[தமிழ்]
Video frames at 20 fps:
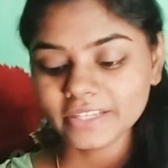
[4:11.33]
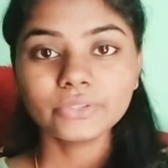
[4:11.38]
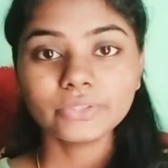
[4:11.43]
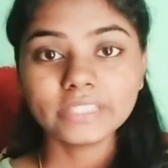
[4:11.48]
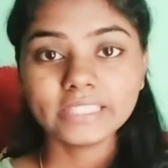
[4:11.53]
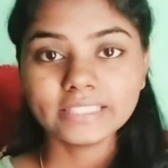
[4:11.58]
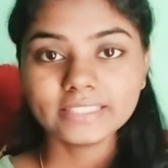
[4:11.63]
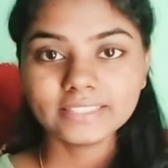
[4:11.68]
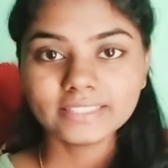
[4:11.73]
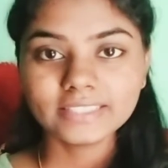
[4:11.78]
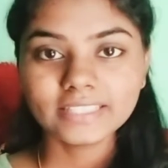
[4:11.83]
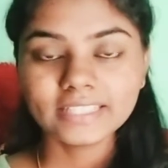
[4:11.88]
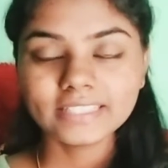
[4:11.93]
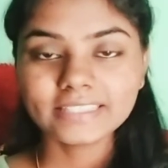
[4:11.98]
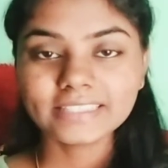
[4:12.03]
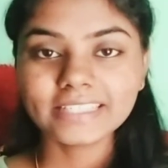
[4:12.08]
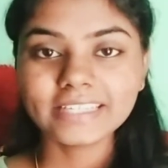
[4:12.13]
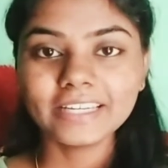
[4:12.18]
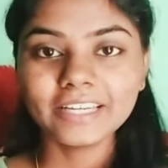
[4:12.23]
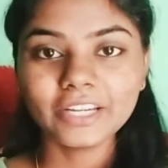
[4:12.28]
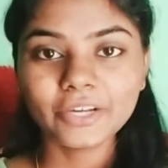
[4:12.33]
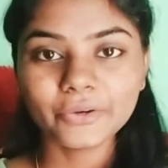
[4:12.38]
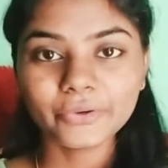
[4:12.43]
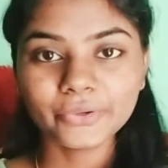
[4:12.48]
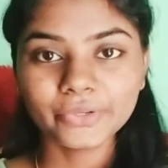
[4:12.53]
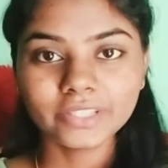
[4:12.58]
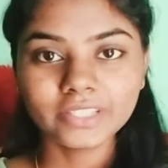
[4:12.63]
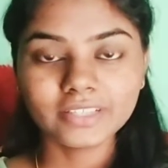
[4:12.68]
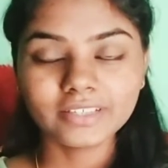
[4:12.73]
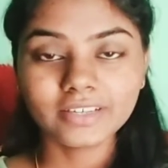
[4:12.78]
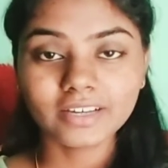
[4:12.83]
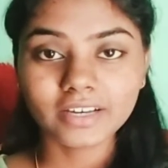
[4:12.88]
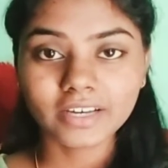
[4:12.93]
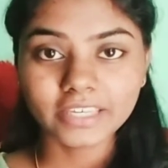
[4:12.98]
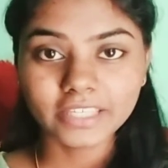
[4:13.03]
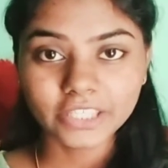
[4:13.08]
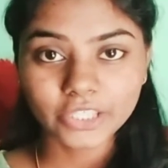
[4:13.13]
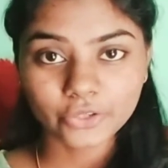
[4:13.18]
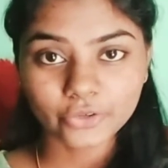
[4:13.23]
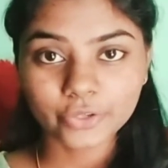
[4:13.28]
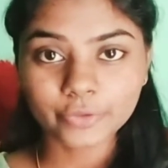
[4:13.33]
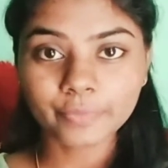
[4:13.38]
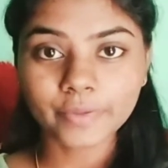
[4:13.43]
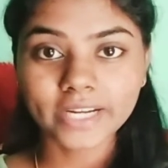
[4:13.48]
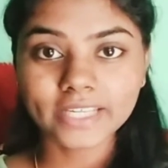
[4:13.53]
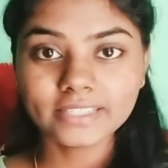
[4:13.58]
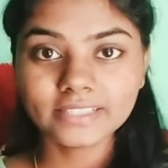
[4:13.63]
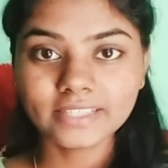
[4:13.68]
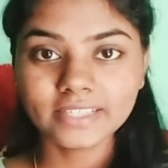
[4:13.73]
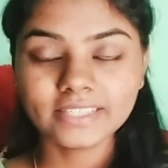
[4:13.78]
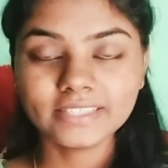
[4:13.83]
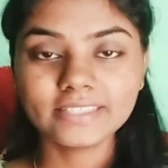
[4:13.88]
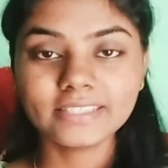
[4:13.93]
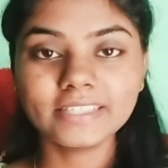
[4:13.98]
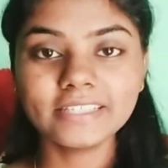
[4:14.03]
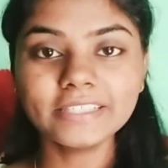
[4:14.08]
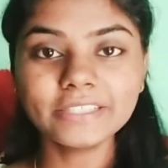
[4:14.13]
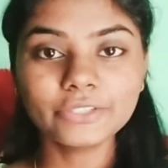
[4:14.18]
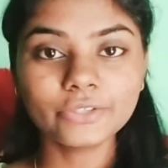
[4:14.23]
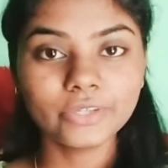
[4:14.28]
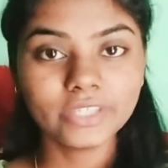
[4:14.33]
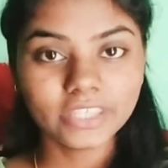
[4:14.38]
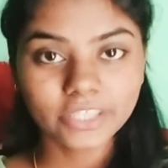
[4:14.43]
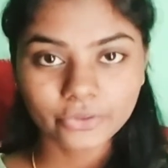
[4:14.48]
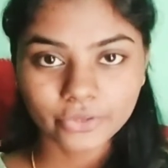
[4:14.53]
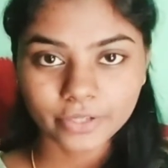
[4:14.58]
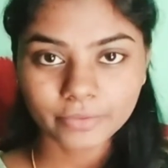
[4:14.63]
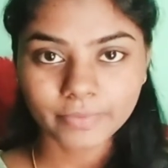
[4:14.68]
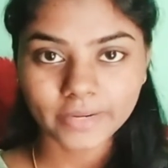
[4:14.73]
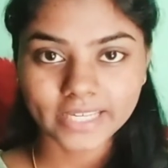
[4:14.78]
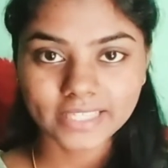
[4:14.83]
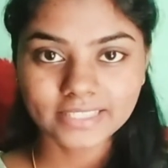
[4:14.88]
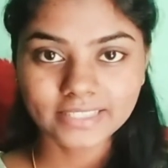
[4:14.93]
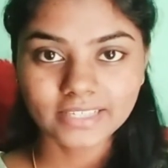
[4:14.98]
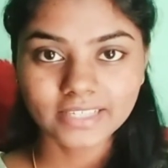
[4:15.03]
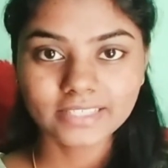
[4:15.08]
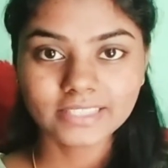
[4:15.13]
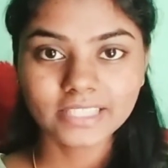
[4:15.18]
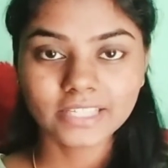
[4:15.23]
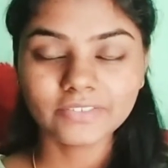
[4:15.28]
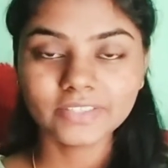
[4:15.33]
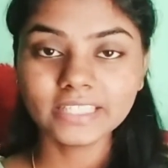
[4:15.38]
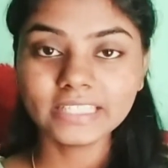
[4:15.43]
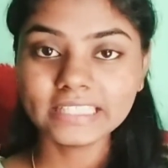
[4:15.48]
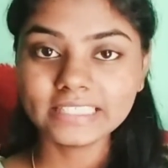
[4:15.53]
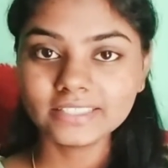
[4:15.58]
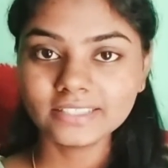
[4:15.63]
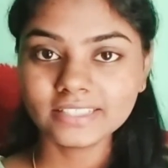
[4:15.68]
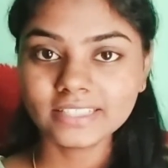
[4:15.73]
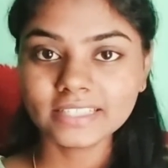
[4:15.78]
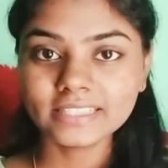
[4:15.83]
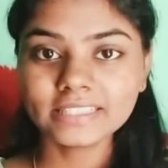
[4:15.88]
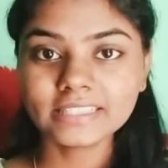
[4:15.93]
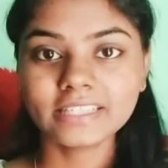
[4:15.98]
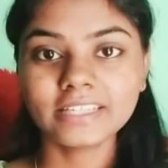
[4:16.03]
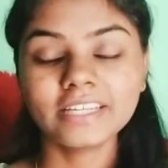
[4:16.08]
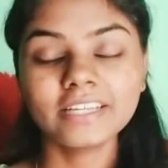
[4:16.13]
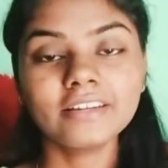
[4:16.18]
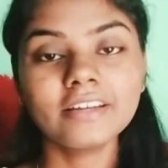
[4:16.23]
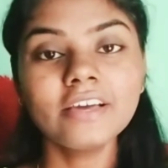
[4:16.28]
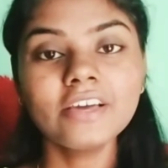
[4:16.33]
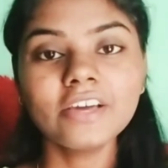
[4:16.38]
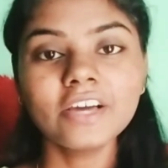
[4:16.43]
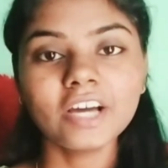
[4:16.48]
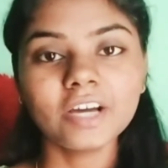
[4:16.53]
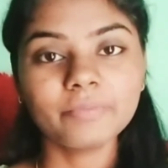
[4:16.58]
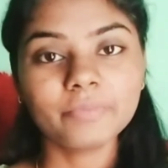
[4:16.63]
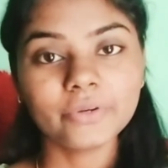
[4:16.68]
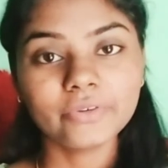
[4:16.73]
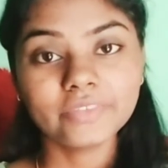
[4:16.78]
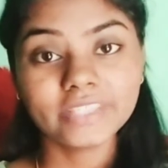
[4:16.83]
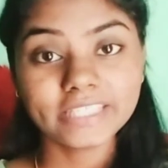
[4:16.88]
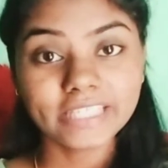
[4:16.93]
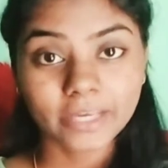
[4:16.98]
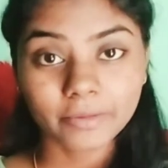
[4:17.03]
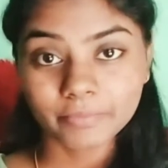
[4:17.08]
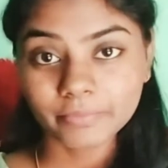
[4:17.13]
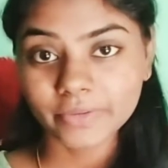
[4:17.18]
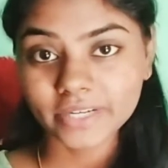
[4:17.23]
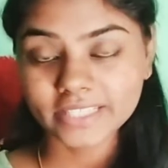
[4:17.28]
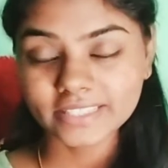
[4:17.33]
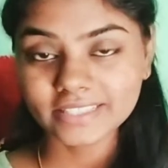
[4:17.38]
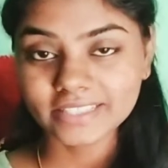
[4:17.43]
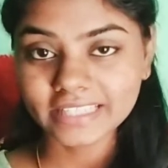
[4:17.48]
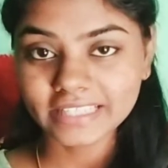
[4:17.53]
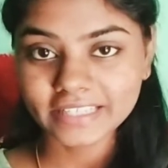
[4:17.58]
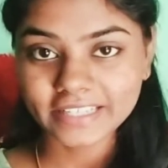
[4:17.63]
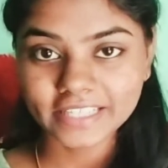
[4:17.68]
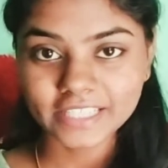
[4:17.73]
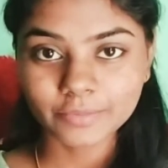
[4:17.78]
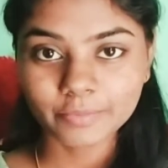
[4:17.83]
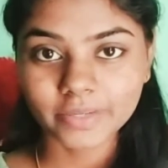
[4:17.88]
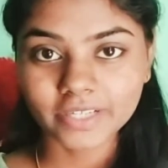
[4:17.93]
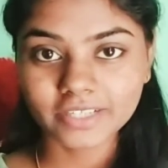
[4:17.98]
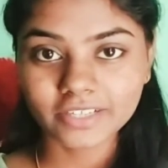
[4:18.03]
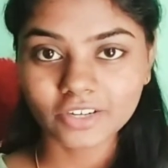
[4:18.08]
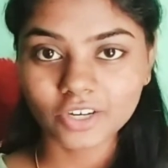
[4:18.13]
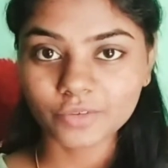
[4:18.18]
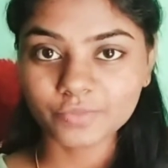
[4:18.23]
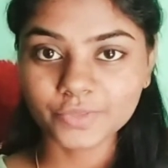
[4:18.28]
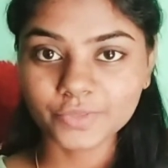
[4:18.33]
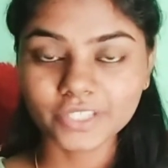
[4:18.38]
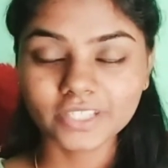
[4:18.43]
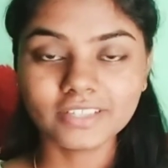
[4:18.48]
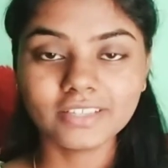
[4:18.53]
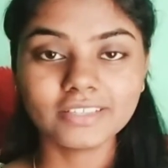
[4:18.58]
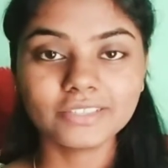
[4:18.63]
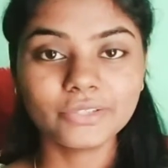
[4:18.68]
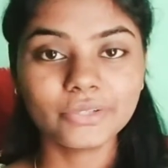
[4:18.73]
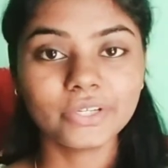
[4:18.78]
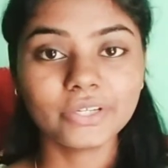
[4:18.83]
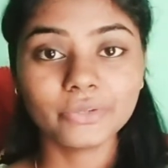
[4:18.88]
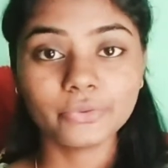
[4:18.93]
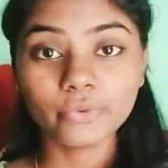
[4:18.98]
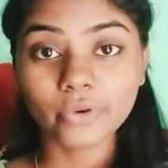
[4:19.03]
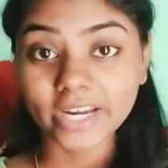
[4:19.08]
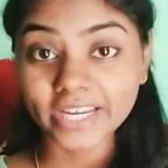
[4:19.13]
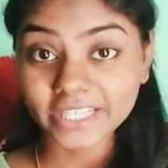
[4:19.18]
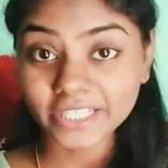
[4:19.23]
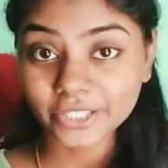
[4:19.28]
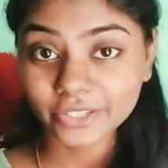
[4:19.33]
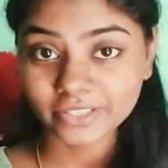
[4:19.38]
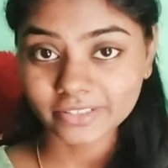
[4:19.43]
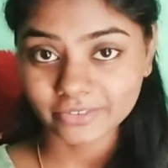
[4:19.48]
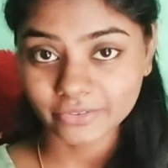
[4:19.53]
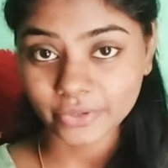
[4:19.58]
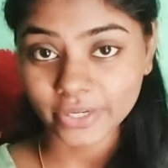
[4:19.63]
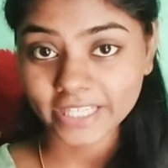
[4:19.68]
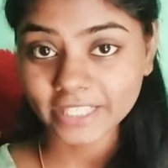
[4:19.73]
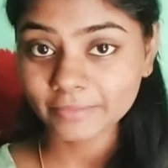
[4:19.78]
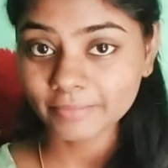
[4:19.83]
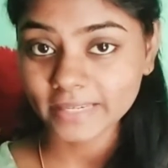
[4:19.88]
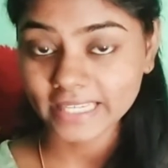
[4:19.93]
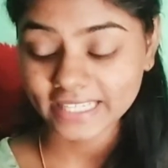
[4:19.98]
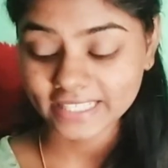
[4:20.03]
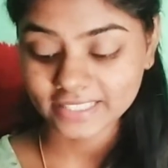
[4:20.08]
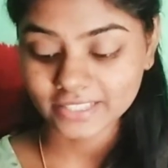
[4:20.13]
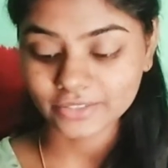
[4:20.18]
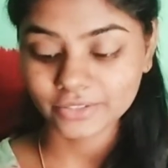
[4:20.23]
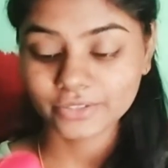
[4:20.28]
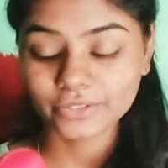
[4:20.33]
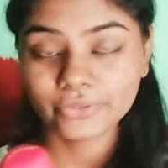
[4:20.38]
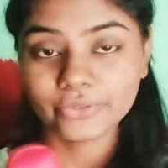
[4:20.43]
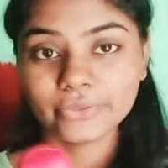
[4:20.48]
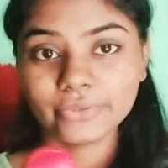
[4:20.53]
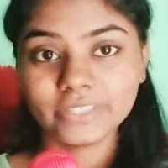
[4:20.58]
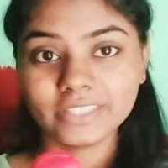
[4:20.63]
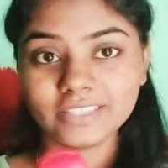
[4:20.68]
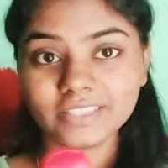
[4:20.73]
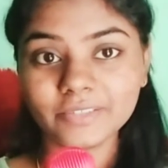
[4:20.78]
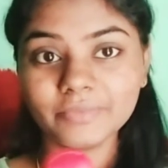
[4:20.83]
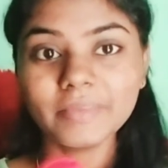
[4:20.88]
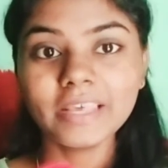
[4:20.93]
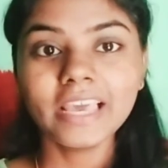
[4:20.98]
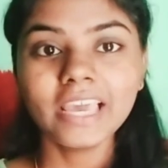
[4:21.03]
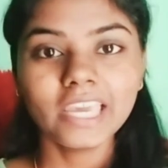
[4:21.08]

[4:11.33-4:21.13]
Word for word: ஸோ டிஜிட்டல் ஸ்க்ரீன்லாம் கொடுத்துருக்காங்க இந்த ஒரு ப்ரைஸ் ரேஞ்சில் ஸோ இந்த ஒரு ப்ரைஸ் ரேஞ்சில் வந்து டிஜிட்டல் ஸ்க்ரீன் அப்புறம் வந்து டெம்பரேச்சர் இன்க்ரீஸ் பண்ணுற ஆப்ஷன் ஸோ ஒய்டு ஒய்டு பிளேட்ஸ் ஸோ இது